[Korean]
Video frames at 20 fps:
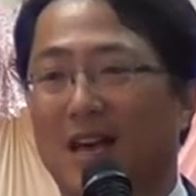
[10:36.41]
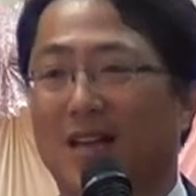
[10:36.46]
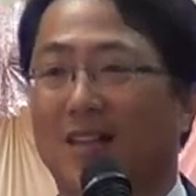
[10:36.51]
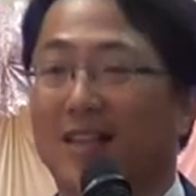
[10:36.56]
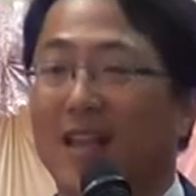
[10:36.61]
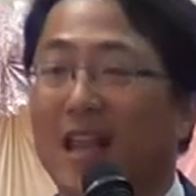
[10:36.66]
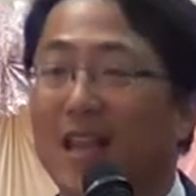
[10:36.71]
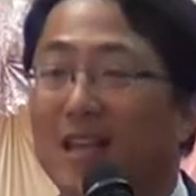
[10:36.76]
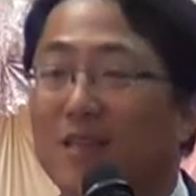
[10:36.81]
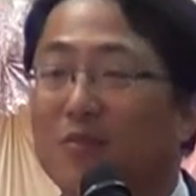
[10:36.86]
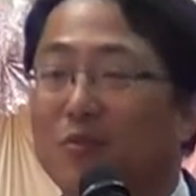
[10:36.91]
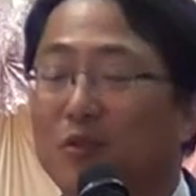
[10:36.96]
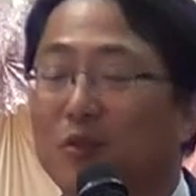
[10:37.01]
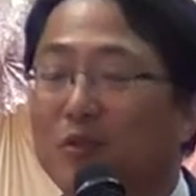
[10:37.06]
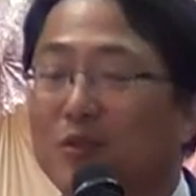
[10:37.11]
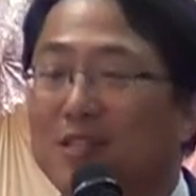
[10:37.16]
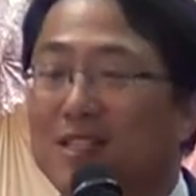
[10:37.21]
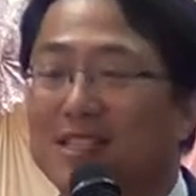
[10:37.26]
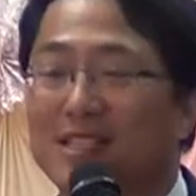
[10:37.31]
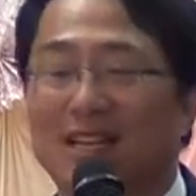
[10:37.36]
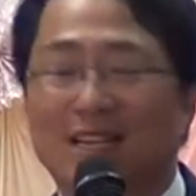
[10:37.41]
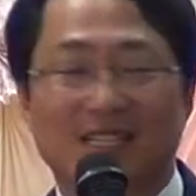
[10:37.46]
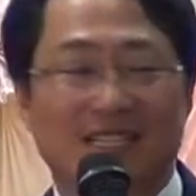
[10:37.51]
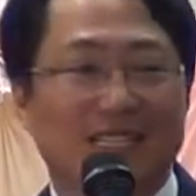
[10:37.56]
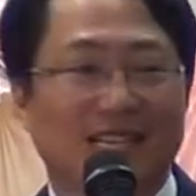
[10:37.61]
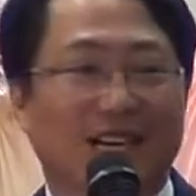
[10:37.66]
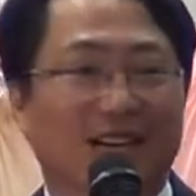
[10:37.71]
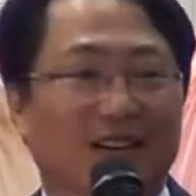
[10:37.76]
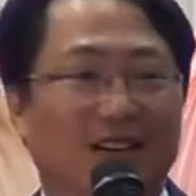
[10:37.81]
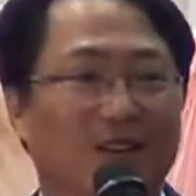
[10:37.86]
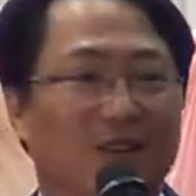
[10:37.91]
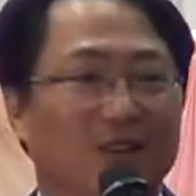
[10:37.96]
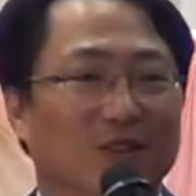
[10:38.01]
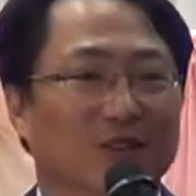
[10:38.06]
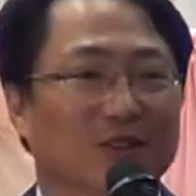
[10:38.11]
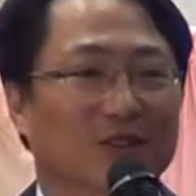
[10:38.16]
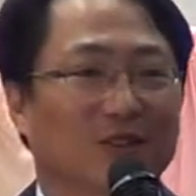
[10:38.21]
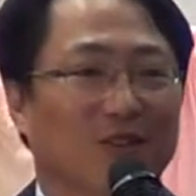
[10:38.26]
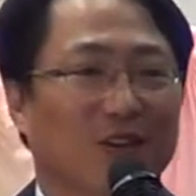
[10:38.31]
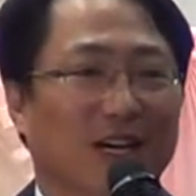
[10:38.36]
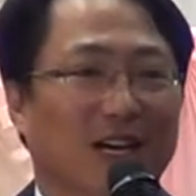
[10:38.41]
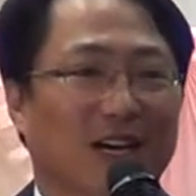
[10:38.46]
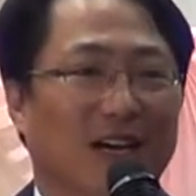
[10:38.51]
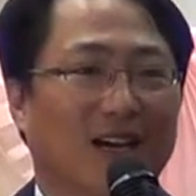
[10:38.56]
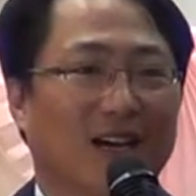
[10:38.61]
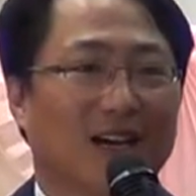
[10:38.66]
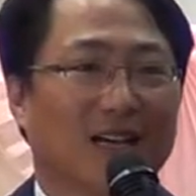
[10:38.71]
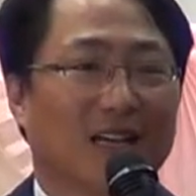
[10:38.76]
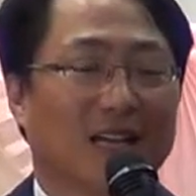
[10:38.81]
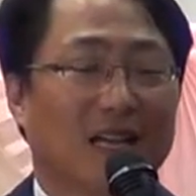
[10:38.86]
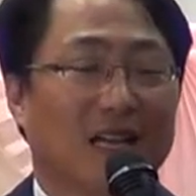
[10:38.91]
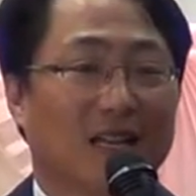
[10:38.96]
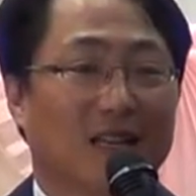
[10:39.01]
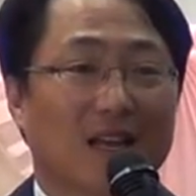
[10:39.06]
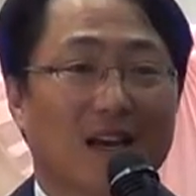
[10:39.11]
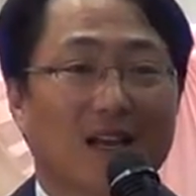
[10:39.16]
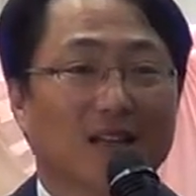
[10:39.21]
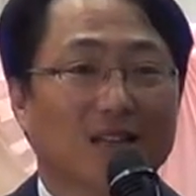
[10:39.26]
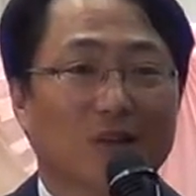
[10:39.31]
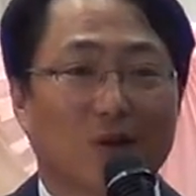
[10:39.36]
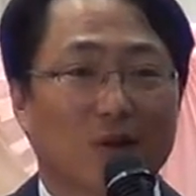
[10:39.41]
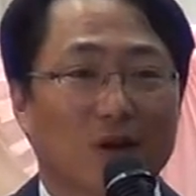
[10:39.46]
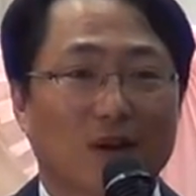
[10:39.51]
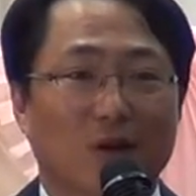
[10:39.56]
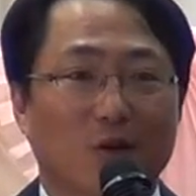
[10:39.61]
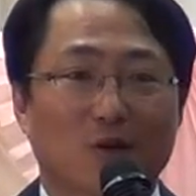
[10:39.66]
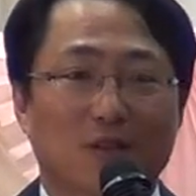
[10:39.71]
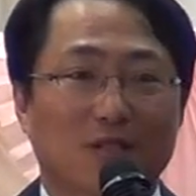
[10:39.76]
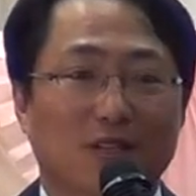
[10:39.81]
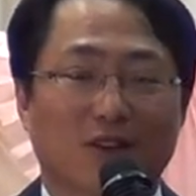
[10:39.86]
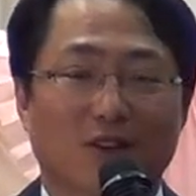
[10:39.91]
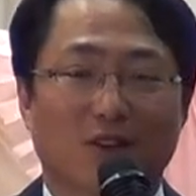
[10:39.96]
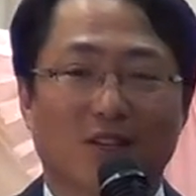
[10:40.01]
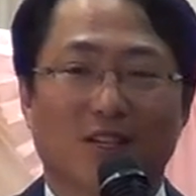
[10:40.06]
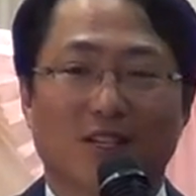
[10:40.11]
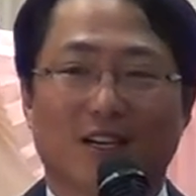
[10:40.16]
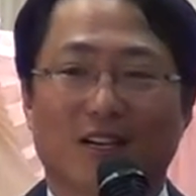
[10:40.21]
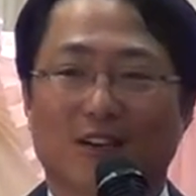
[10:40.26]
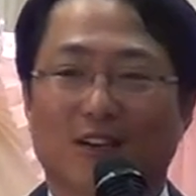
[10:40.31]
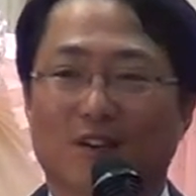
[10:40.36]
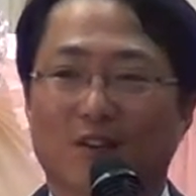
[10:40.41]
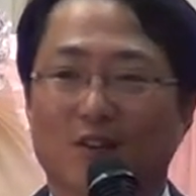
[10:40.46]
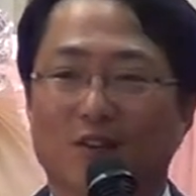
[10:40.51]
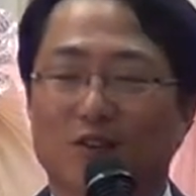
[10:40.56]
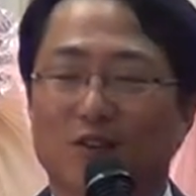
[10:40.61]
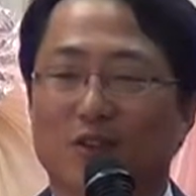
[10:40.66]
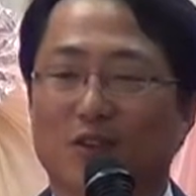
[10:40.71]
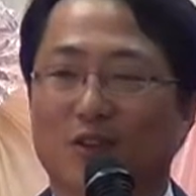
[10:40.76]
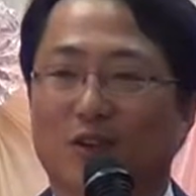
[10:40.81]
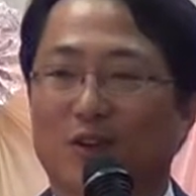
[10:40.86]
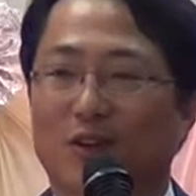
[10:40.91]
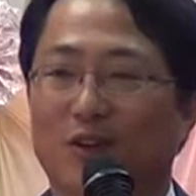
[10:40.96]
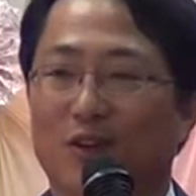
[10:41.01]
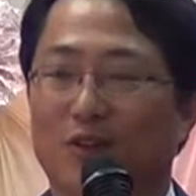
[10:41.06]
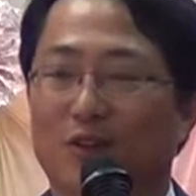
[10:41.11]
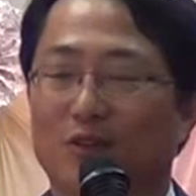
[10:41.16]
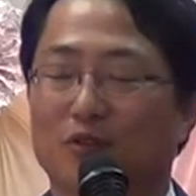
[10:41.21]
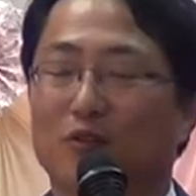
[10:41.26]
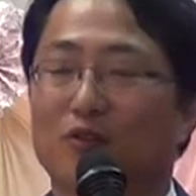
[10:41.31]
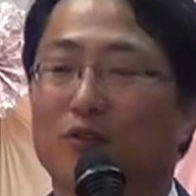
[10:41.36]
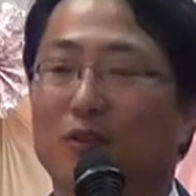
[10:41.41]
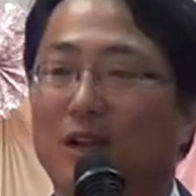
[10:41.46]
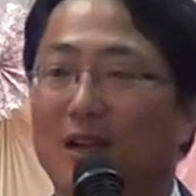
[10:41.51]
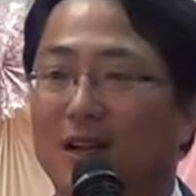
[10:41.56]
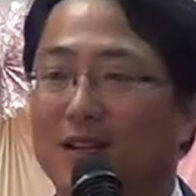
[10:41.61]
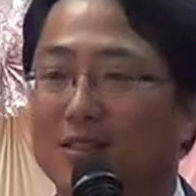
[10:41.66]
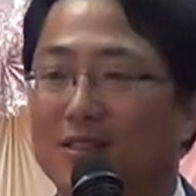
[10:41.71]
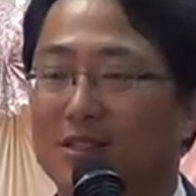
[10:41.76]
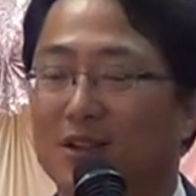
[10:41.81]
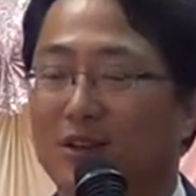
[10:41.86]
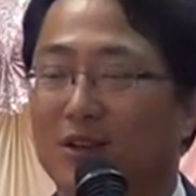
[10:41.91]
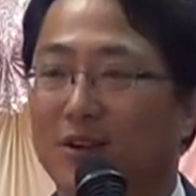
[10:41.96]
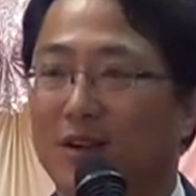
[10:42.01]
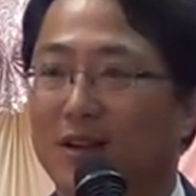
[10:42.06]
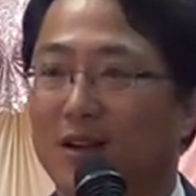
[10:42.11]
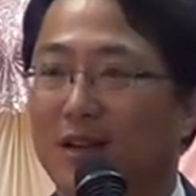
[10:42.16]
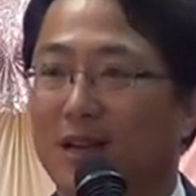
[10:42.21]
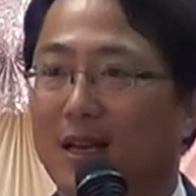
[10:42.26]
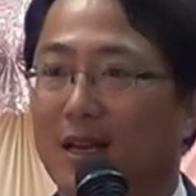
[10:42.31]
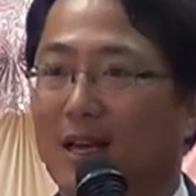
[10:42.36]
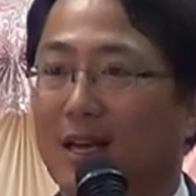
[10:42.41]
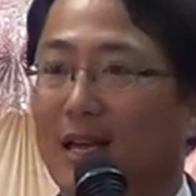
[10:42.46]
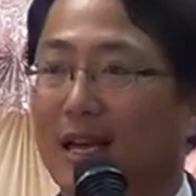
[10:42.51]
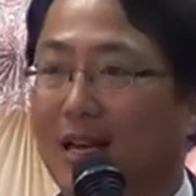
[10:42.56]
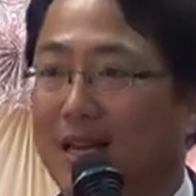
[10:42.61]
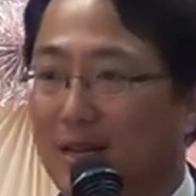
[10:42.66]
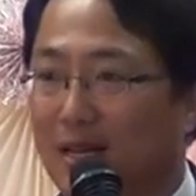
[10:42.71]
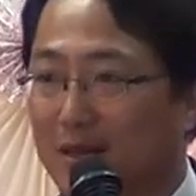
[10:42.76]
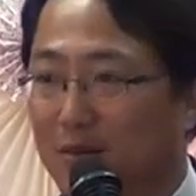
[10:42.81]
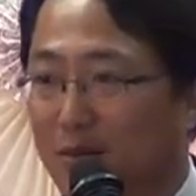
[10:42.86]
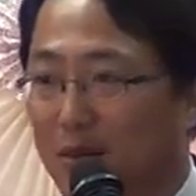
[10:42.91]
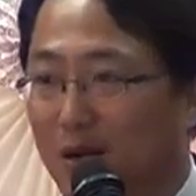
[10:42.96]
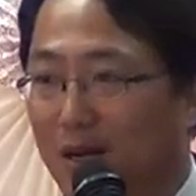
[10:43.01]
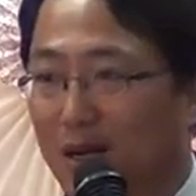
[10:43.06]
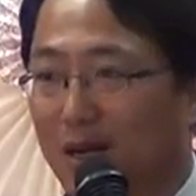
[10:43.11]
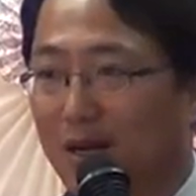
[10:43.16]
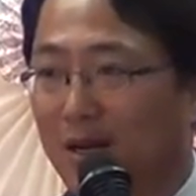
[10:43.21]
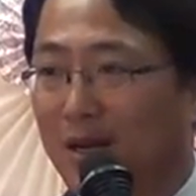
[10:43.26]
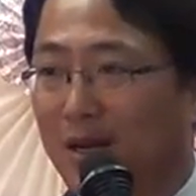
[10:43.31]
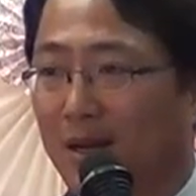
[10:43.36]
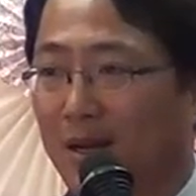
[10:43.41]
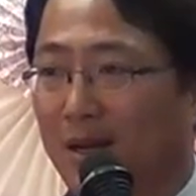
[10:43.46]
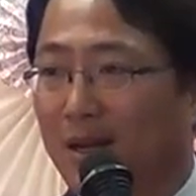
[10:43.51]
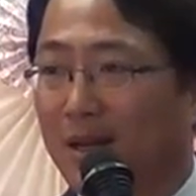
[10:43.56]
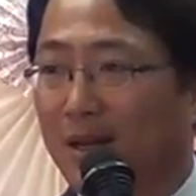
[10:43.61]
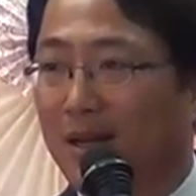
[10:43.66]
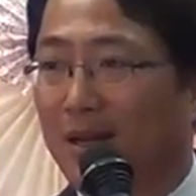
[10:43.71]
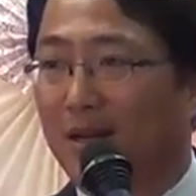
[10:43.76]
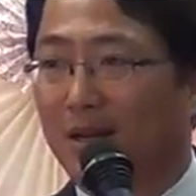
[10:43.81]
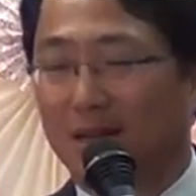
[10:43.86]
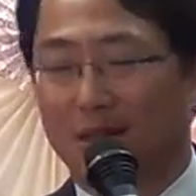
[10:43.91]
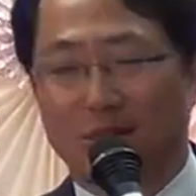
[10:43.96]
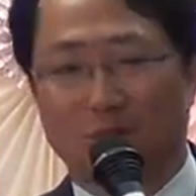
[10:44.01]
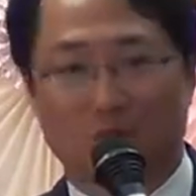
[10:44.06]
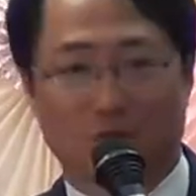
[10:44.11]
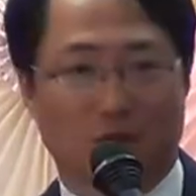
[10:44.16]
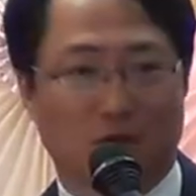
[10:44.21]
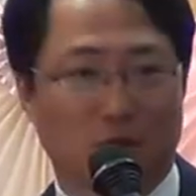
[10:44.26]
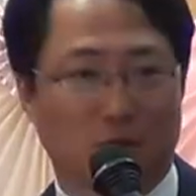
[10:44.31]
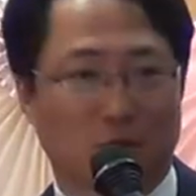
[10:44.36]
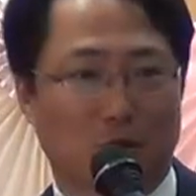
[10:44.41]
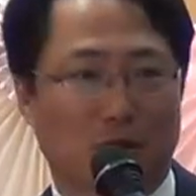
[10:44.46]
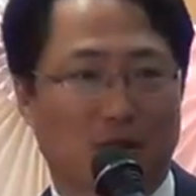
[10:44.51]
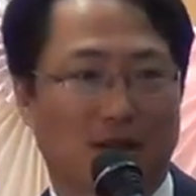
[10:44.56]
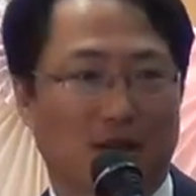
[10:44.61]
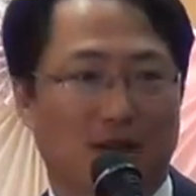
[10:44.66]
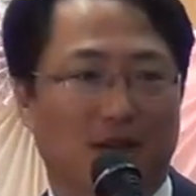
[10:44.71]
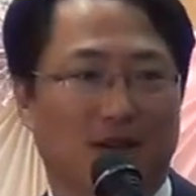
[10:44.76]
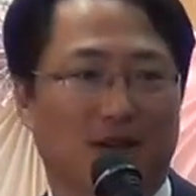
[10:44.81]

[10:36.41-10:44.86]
내 힘으로 혼자 살지 않았거든요. 내가 그 고난을 혼자 겪지 않았거든요. 누구랑 같이요? 하나님과 네 이웃들과.